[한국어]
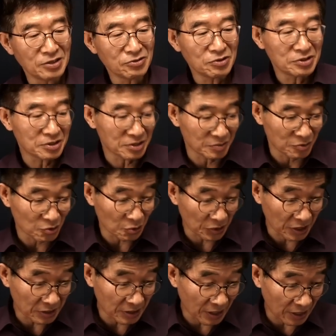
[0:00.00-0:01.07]
수 있었으면
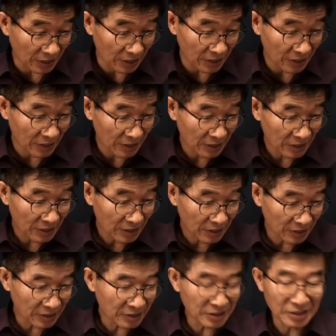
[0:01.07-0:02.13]
좋겠다.
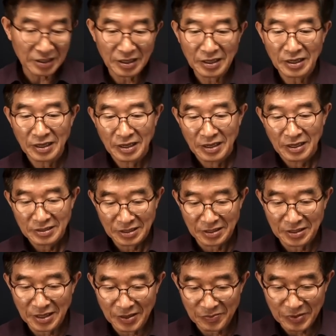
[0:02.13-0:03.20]
이렇게
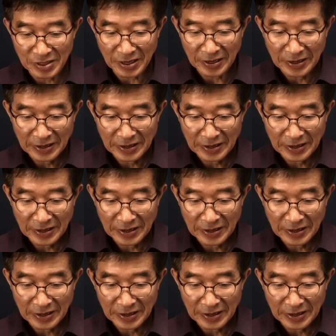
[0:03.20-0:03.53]
생각합니다.